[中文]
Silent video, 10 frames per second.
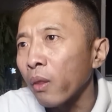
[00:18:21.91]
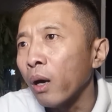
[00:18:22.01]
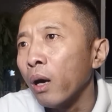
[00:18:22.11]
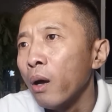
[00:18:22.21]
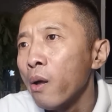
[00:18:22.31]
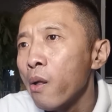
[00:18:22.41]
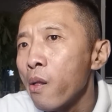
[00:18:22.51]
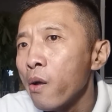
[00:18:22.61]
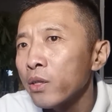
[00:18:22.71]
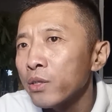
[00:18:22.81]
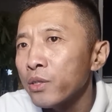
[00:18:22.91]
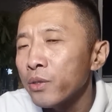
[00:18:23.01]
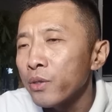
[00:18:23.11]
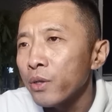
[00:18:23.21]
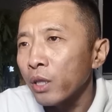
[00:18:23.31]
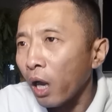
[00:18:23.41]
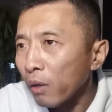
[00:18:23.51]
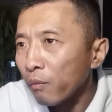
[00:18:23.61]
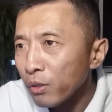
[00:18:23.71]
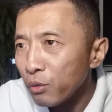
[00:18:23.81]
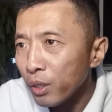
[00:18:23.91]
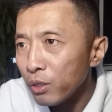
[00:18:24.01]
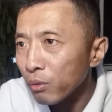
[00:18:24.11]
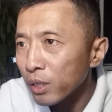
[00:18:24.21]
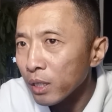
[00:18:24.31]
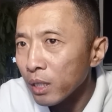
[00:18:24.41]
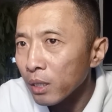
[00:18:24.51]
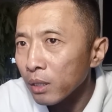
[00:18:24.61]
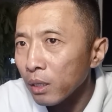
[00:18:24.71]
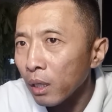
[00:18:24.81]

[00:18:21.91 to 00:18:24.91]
的。他完全就是在猜测，